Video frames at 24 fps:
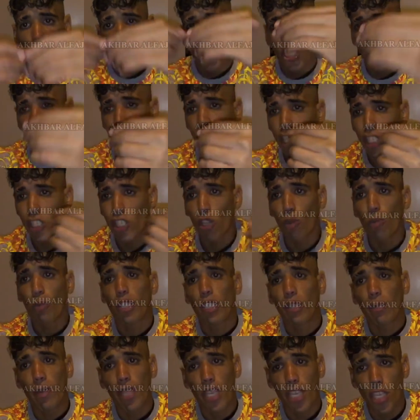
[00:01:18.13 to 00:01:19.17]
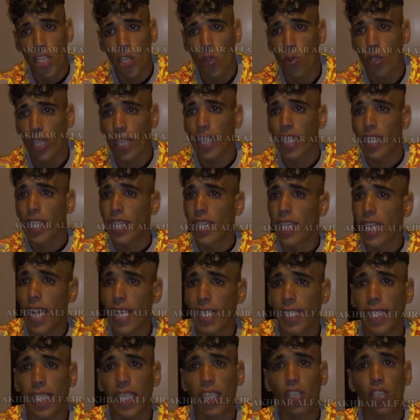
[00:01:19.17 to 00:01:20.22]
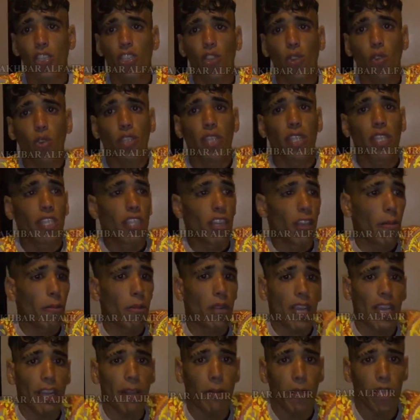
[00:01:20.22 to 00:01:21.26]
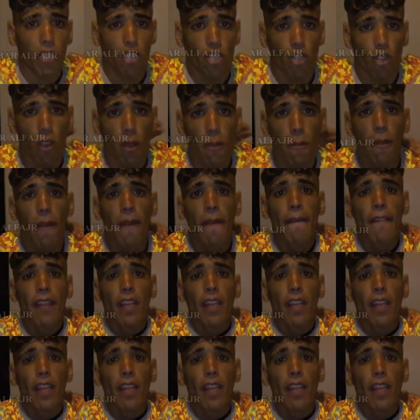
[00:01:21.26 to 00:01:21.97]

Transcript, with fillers: تيجلسوا بسميتي وكاين الناس كاين شهود نديهم كاع اللي بغيتيهم